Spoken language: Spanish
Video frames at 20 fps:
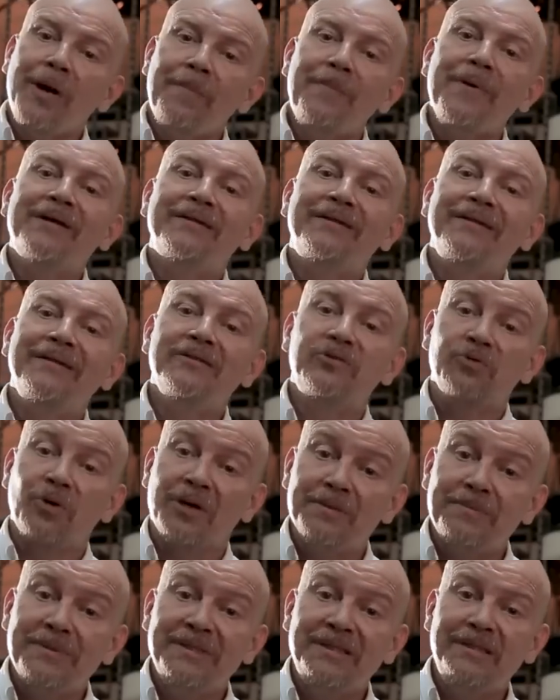una parte del
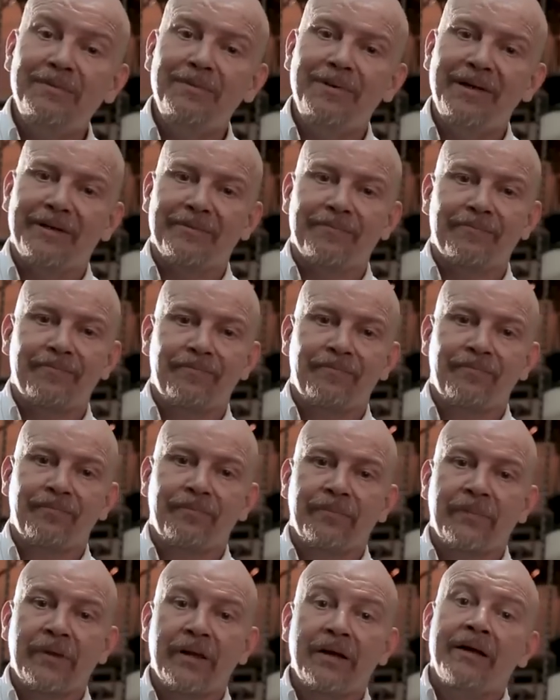sol es visible.
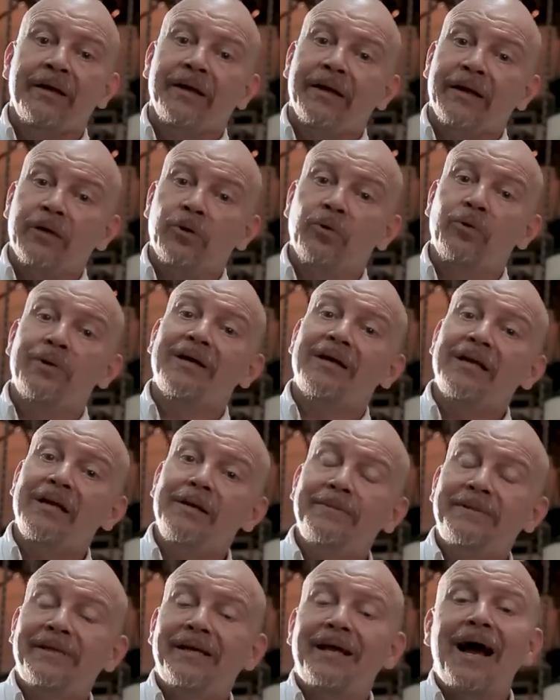En un
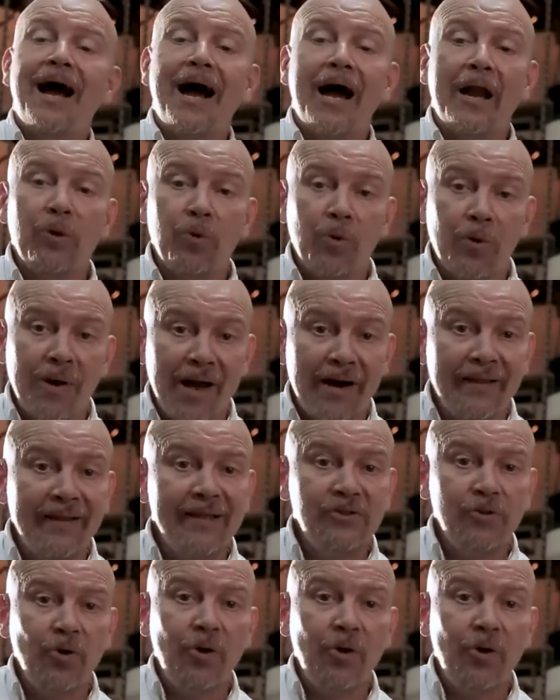eclipse anular de